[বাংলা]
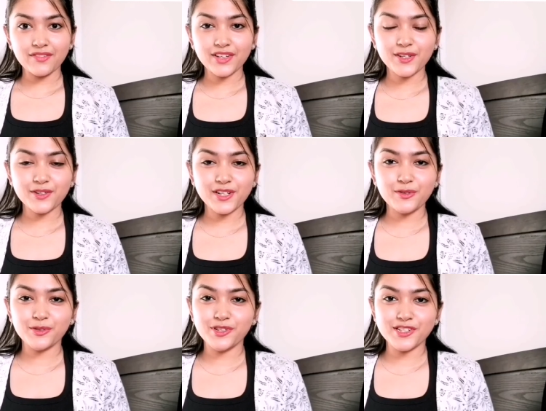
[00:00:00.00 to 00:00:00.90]
এই
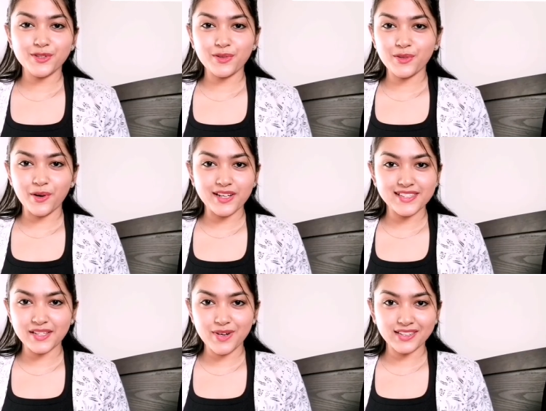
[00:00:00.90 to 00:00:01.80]
ভিডিওটির উদ্দেশ্য নয়
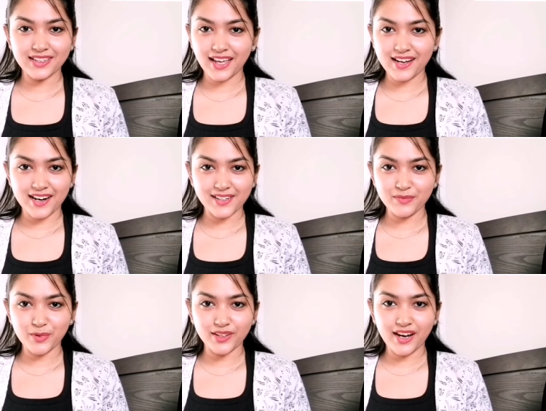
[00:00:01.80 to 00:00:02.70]
জি বাংলাকে
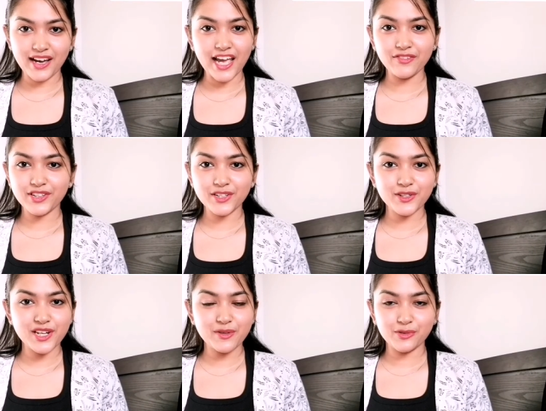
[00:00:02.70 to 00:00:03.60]
খারাপ বলা এই
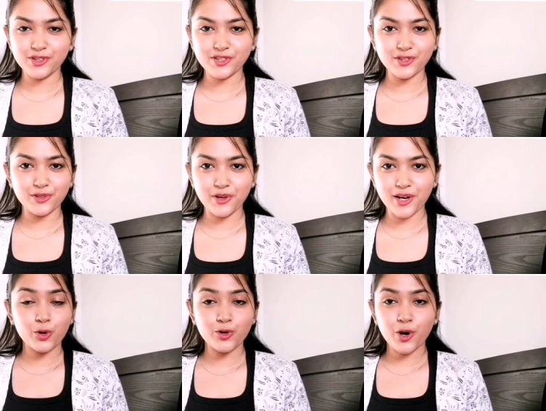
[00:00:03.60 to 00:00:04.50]
ভিডিওটির উদ্দেশ্য
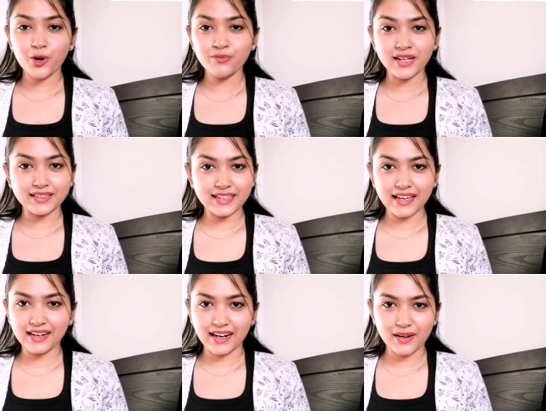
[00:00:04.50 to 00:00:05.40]
নয় কোনো রকম
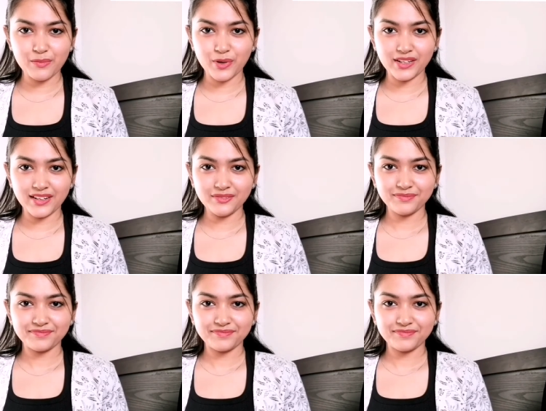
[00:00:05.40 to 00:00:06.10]
ব্যক্তিকে খারাপ বলা